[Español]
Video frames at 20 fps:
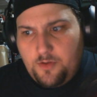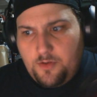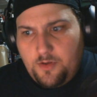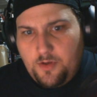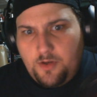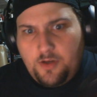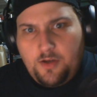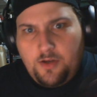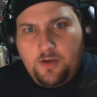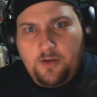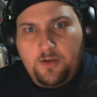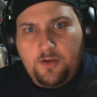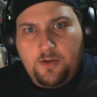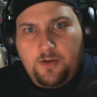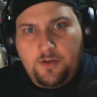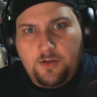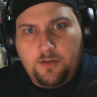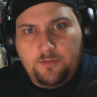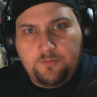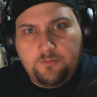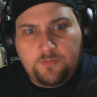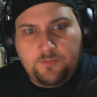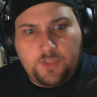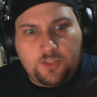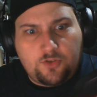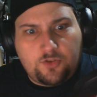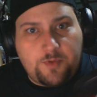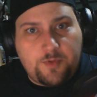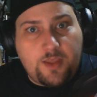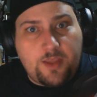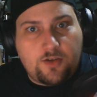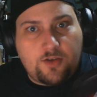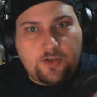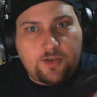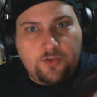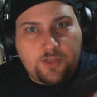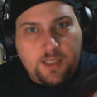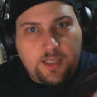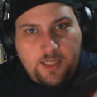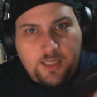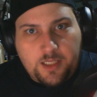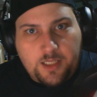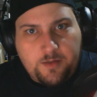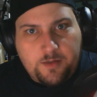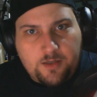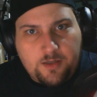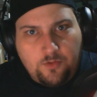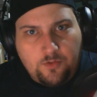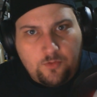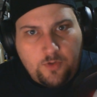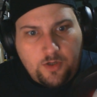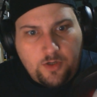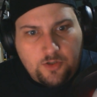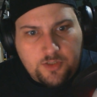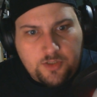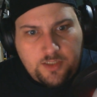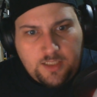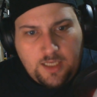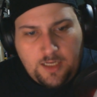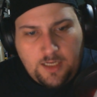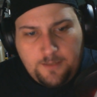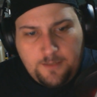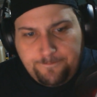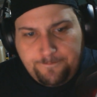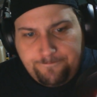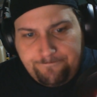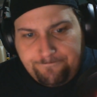Em, estos vídeos que no tienen nada que ver con juegos y tal.